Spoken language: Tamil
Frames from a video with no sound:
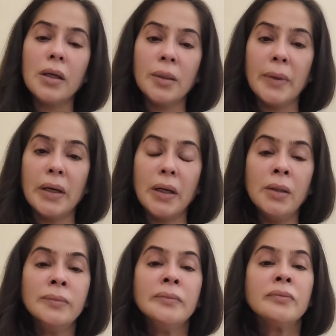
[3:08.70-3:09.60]
இது மாதிரி
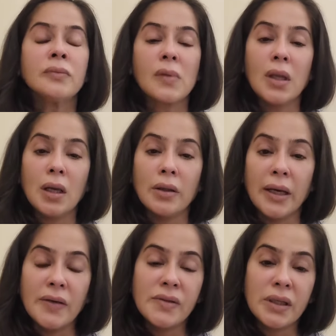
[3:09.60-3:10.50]
நீங்கள்
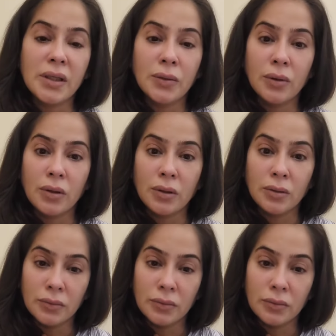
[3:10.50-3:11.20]
செய்து ஒரு